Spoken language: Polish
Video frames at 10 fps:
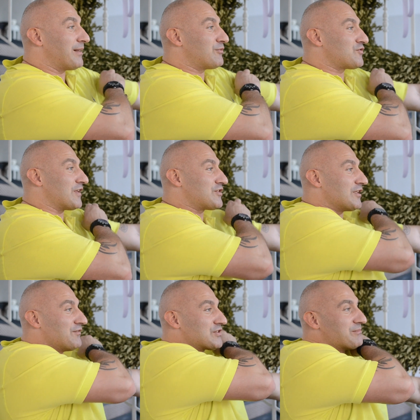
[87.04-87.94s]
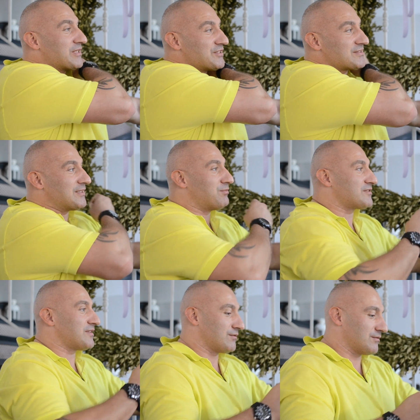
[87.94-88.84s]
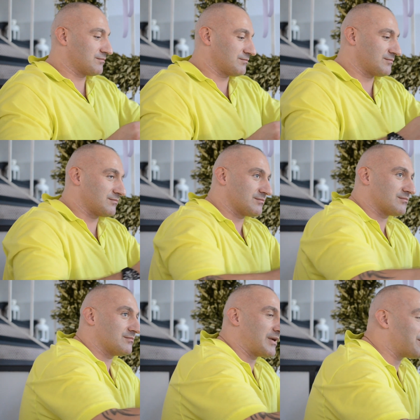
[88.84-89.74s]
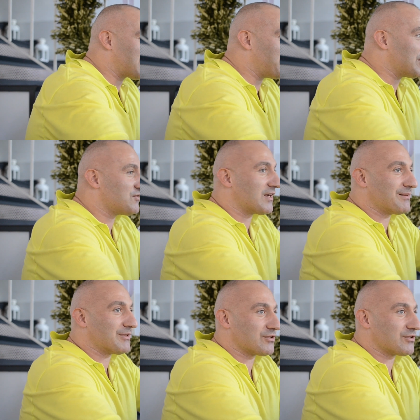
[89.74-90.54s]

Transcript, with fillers: Miałem doświadczenie, wiesz, tam jakiś skill nie? Mm, miałem tych pięć pięć walk